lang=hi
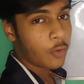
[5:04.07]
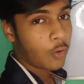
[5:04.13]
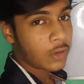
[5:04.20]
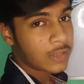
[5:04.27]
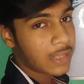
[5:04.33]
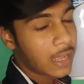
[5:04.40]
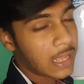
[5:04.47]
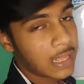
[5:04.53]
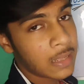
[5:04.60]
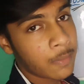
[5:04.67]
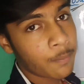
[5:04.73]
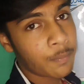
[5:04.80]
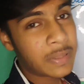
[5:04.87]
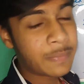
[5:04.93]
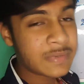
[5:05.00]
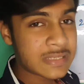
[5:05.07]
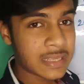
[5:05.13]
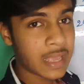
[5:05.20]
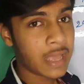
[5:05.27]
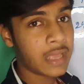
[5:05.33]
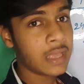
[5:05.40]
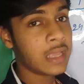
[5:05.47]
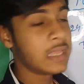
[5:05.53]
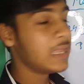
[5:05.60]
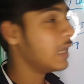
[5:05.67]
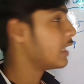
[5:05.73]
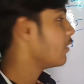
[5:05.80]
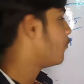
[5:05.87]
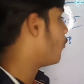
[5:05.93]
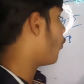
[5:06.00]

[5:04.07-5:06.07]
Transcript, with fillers: लॉट क्या है पिप्स क्या है यानी कि